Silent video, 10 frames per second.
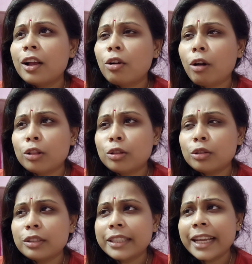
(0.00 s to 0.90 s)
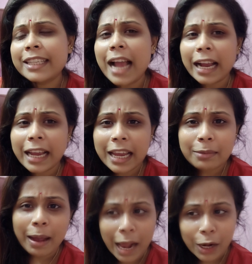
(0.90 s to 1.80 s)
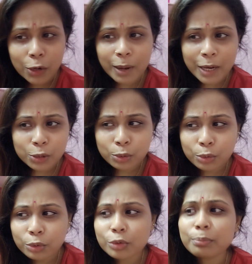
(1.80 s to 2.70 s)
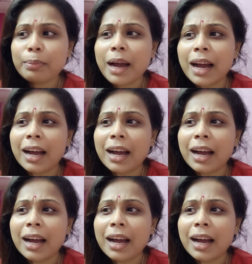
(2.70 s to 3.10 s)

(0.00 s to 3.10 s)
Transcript: কত যে যাকেই ভালোবাসুক বা